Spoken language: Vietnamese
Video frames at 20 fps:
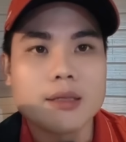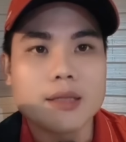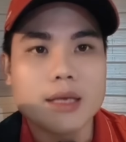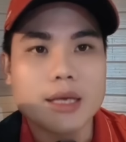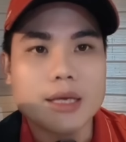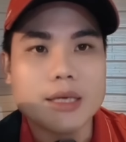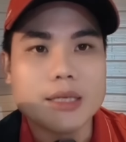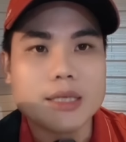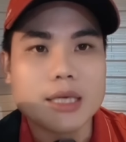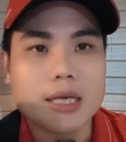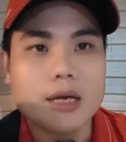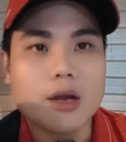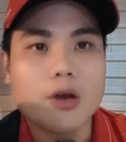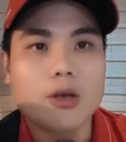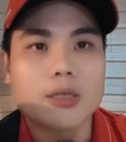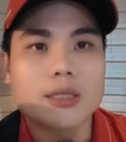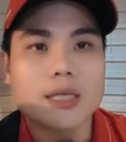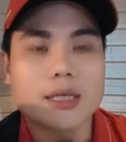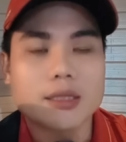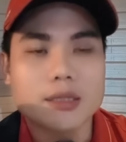thì chị
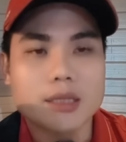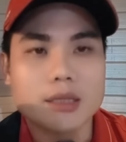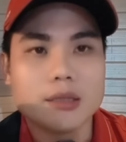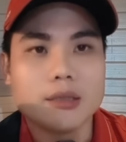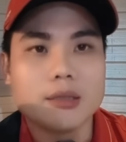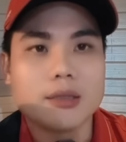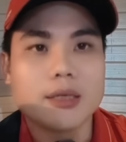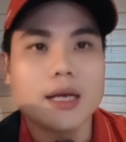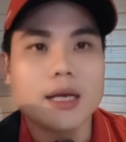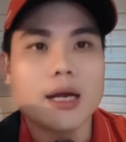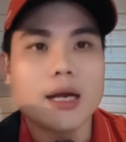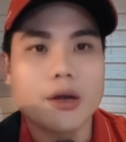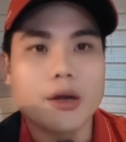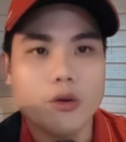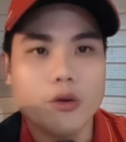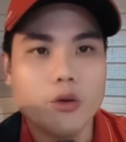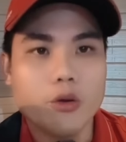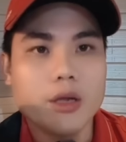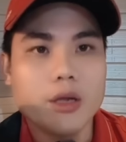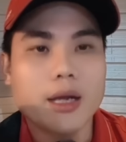Loan thật sự rất là
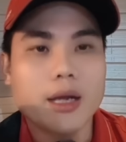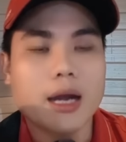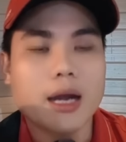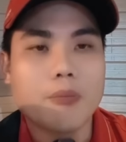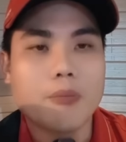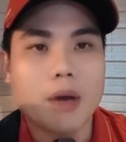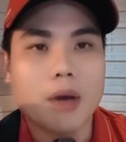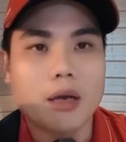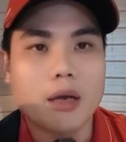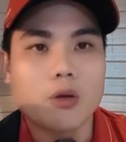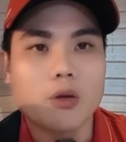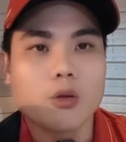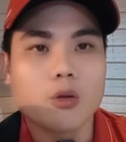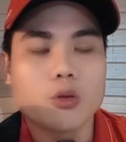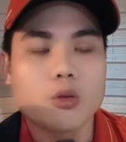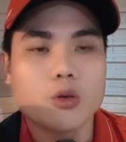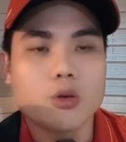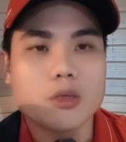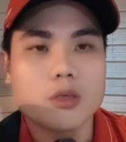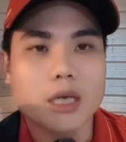đuối rất là mệt luôn
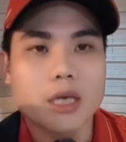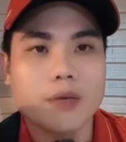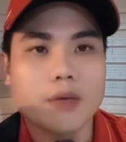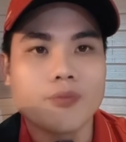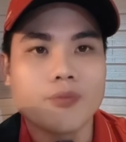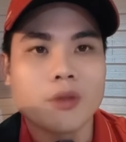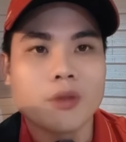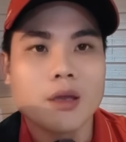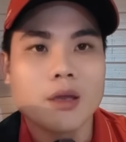cô chú anh chị